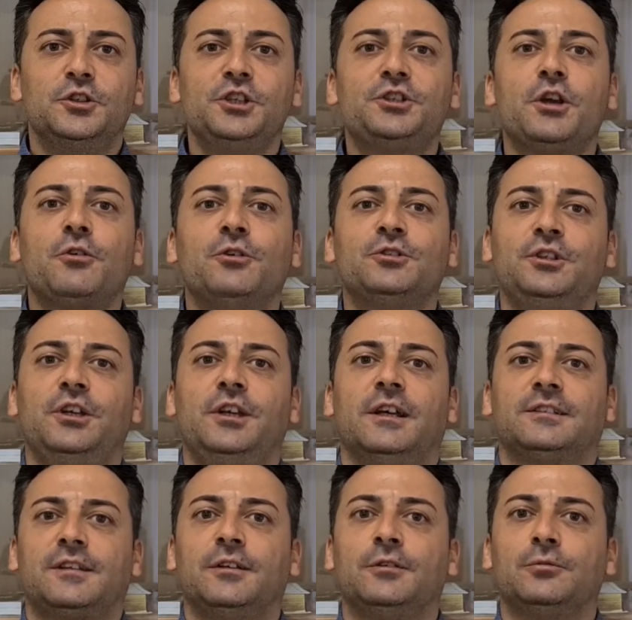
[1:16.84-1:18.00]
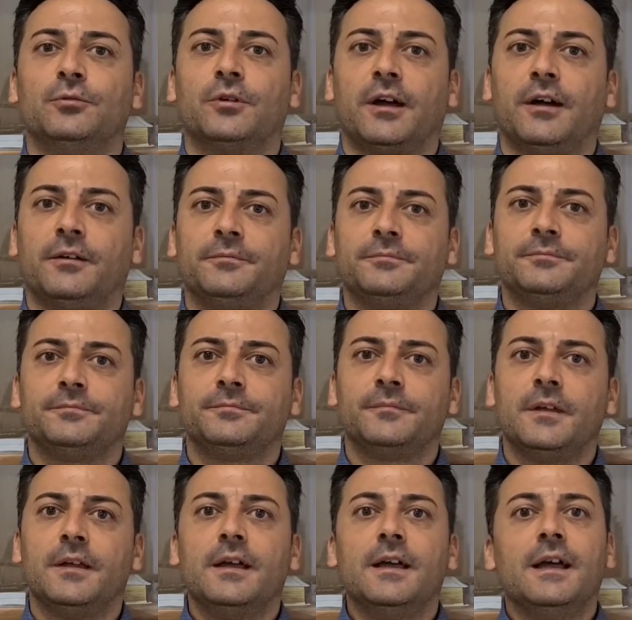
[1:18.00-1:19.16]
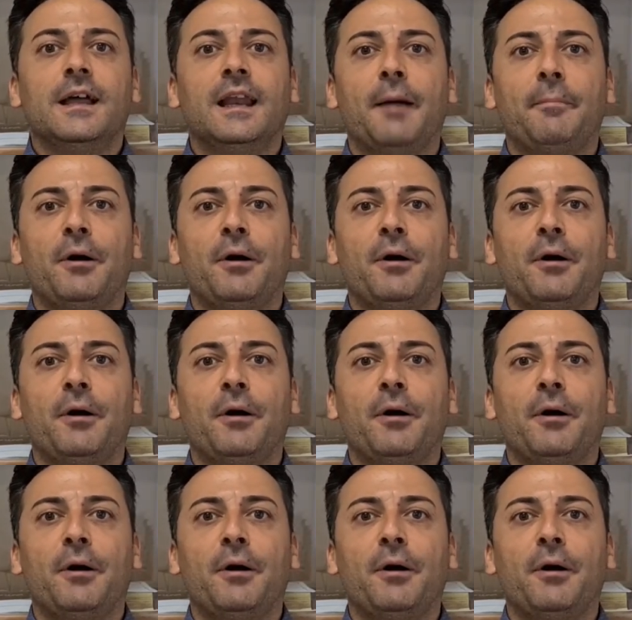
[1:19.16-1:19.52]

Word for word: Dice così la scrittura. La